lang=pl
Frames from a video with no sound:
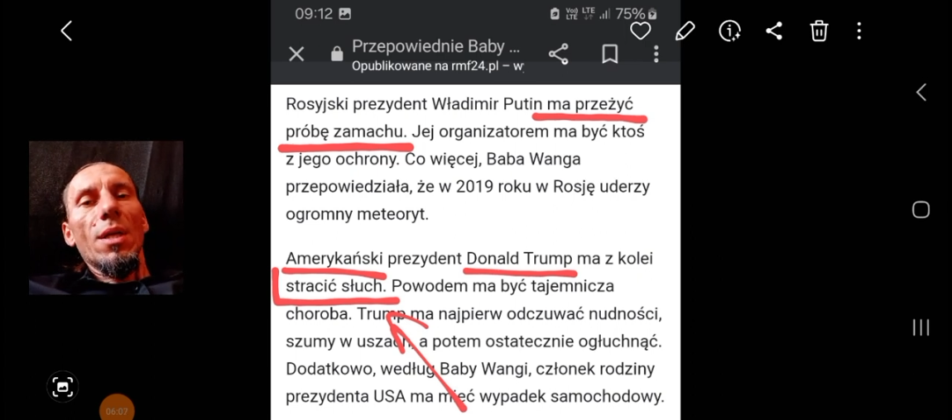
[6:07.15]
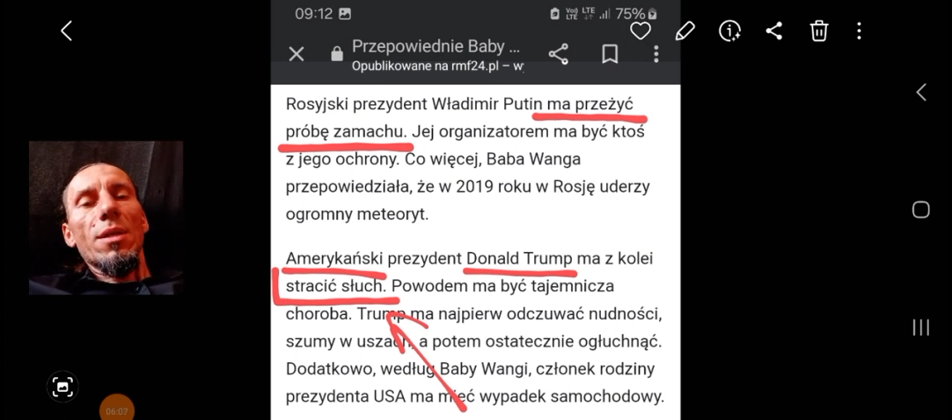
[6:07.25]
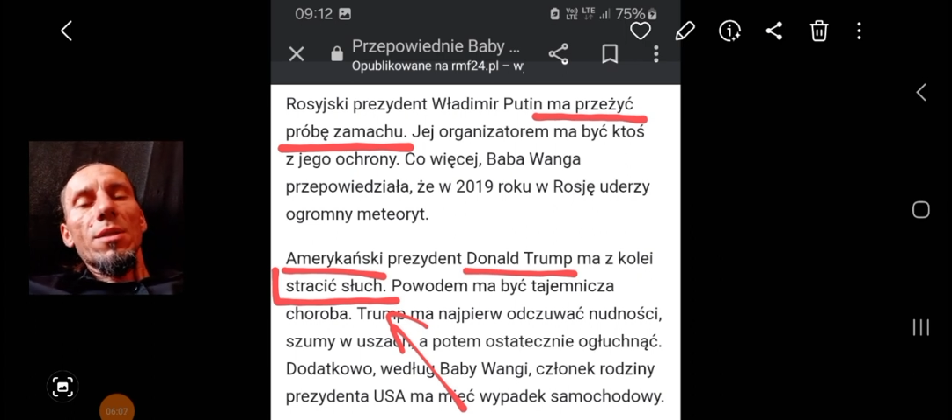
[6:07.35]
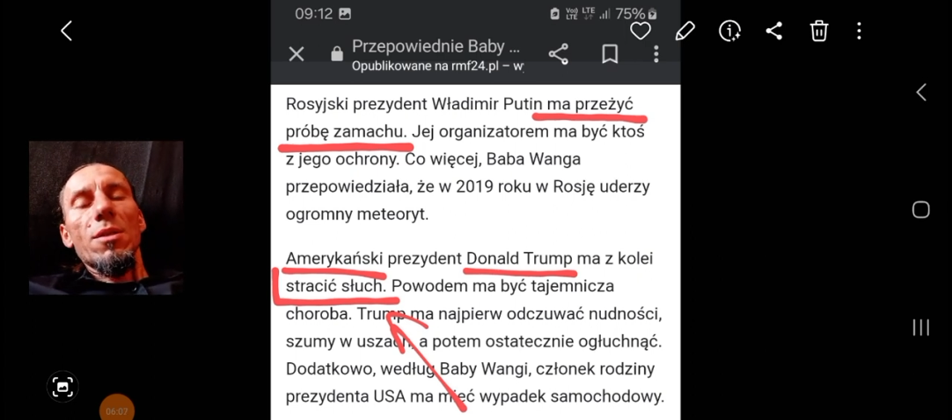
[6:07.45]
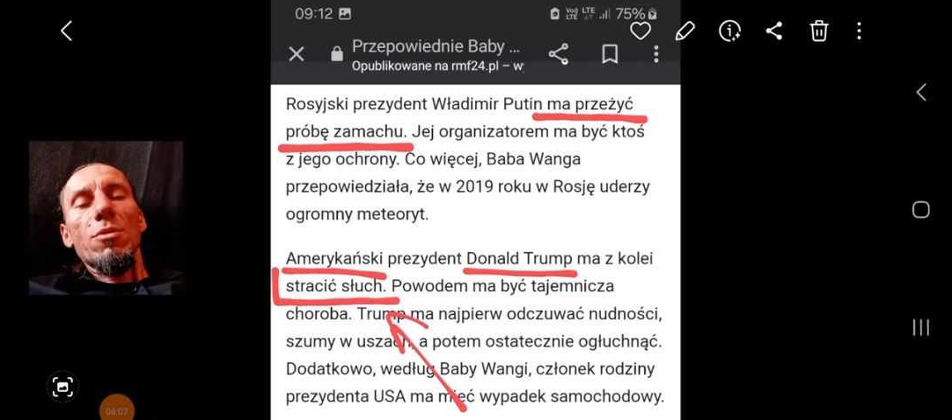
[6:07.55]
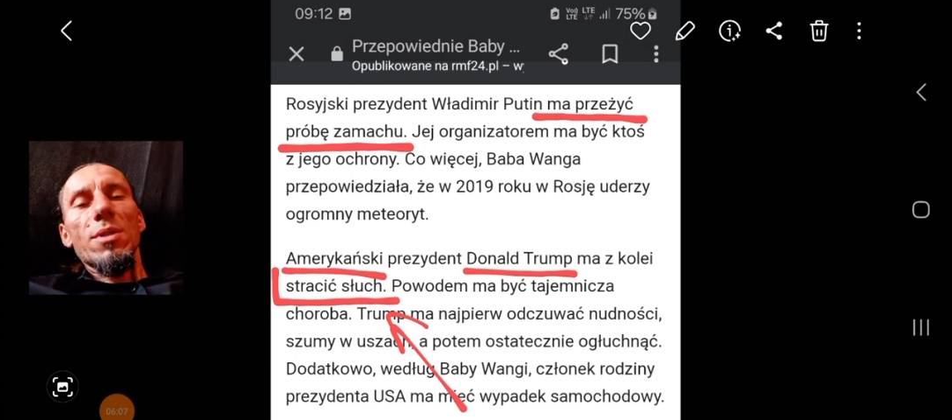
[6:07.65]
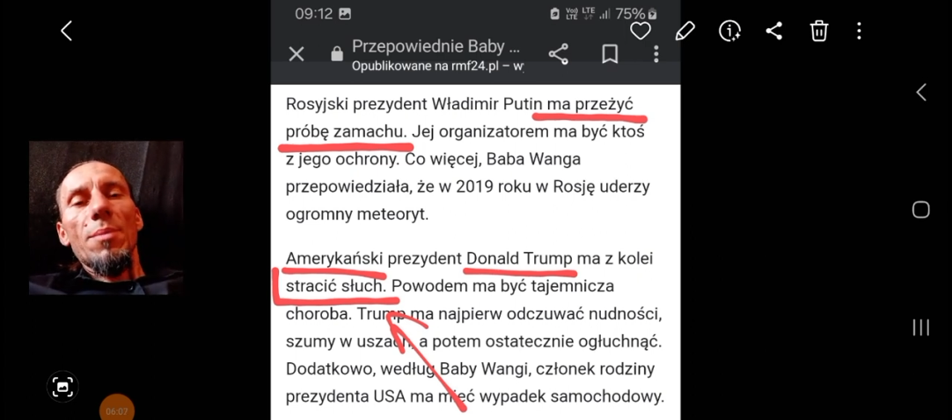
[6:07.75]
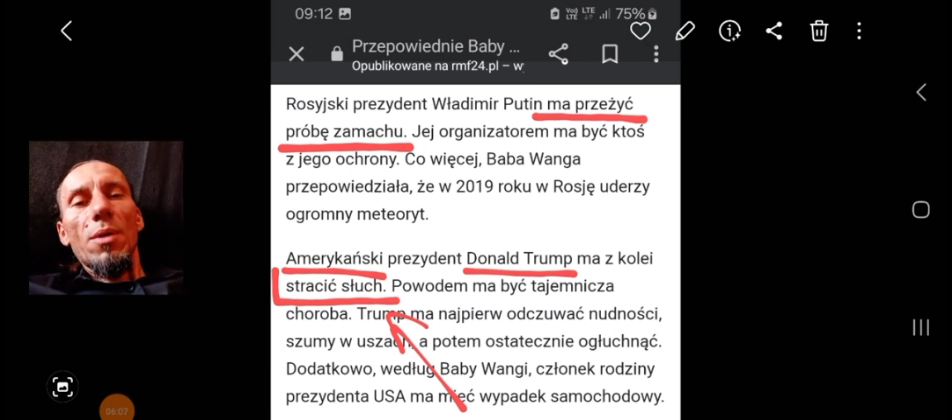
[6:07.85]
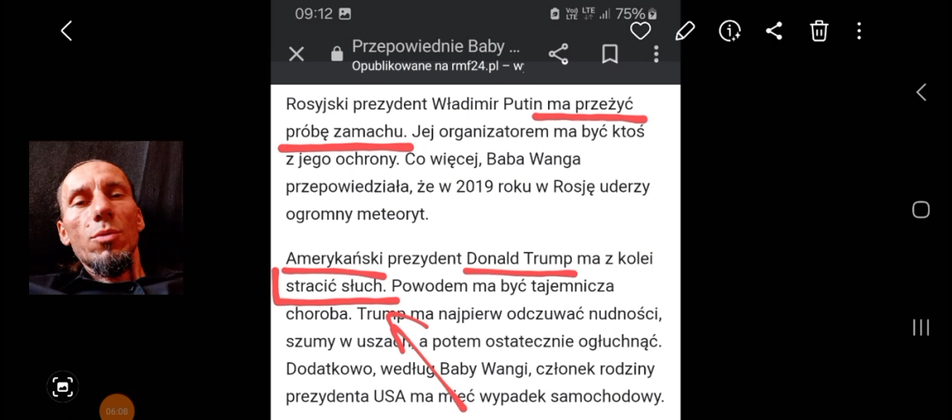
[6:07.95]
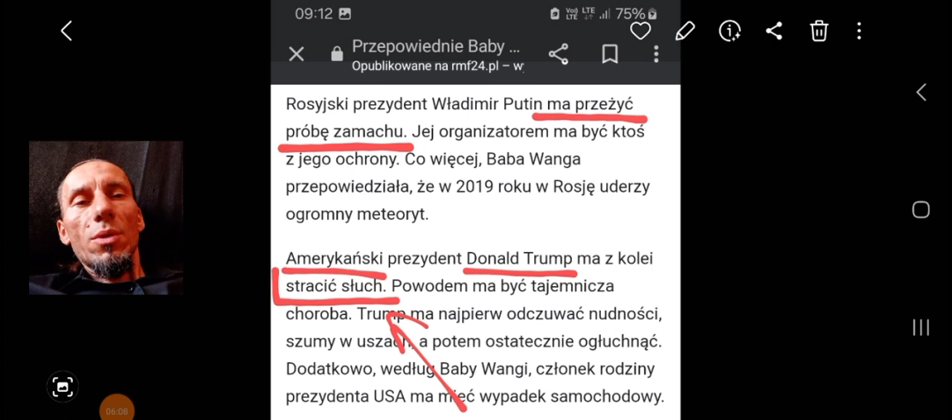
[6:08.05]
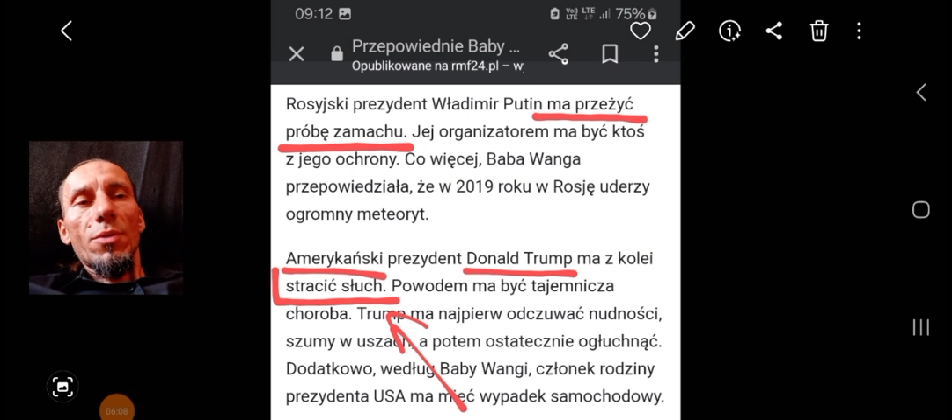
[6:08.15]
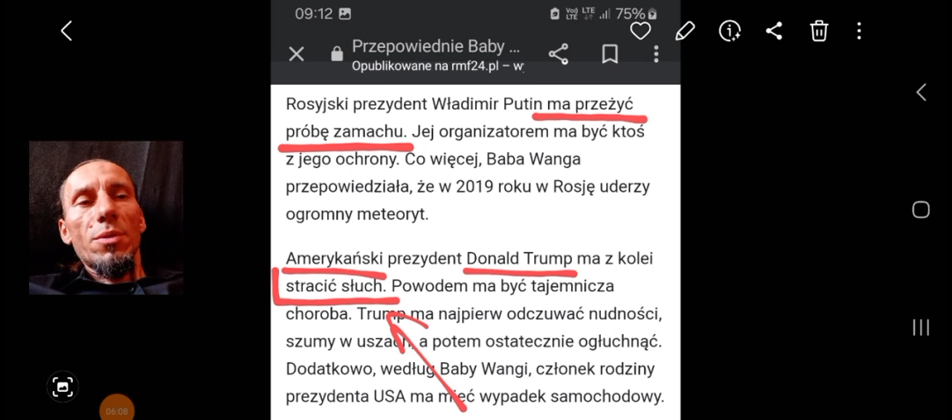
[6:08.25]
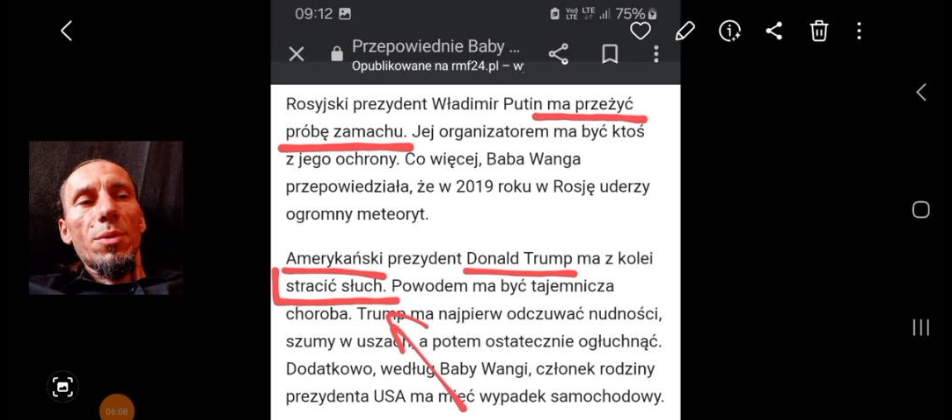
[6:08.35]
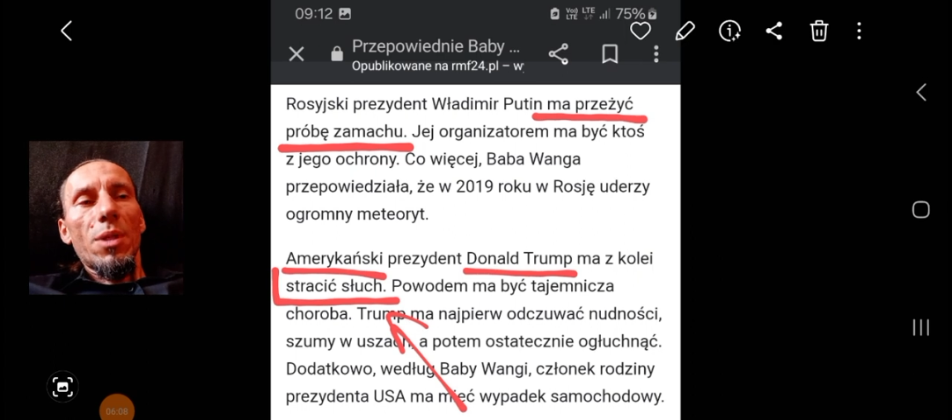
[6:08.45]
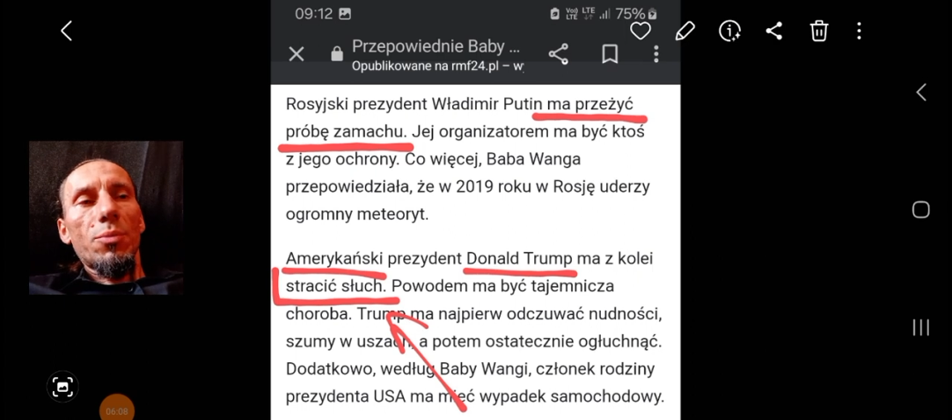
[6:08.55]
ryzyko zamachu na
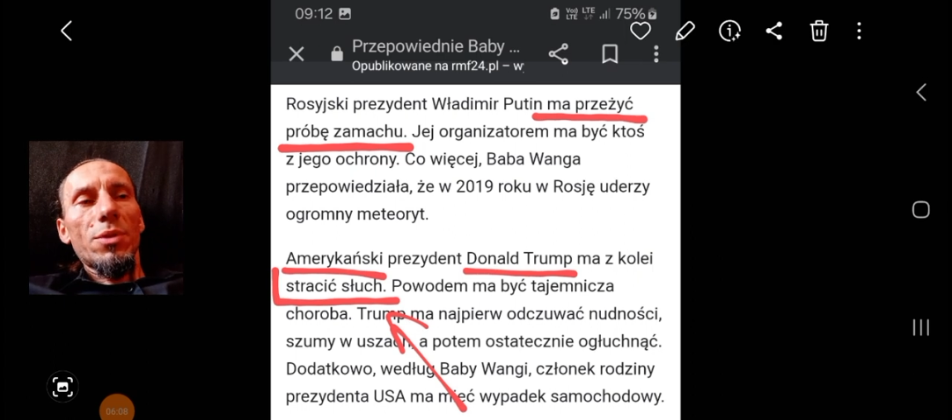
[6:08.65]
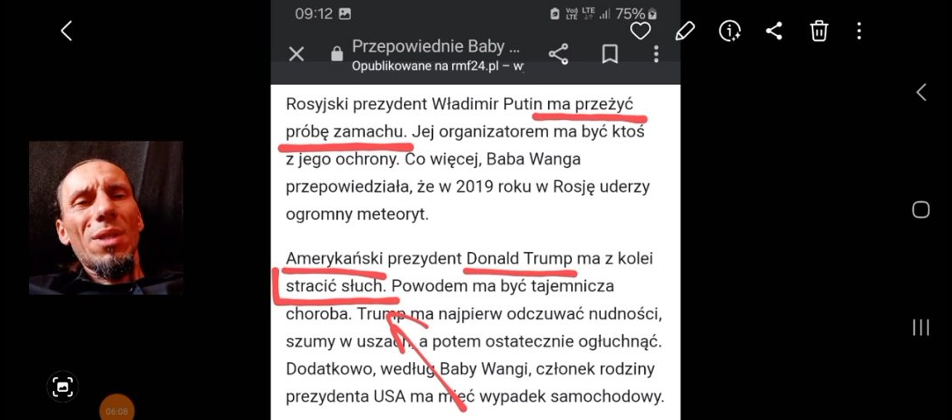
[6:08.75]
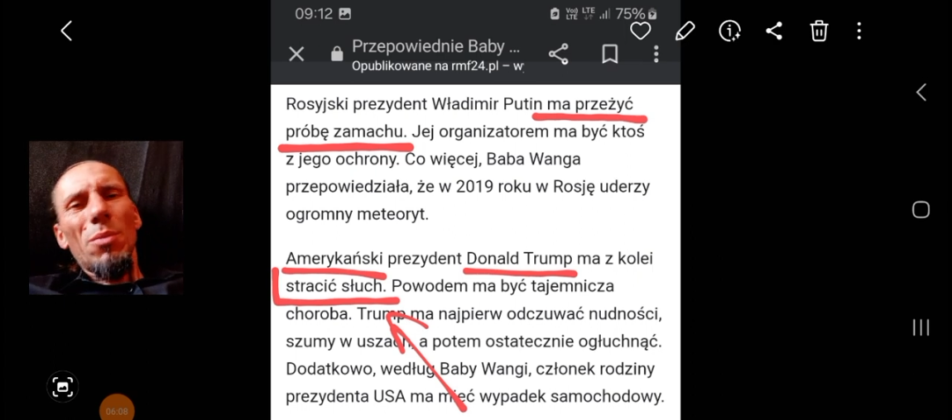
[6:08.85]
Władimira Putina.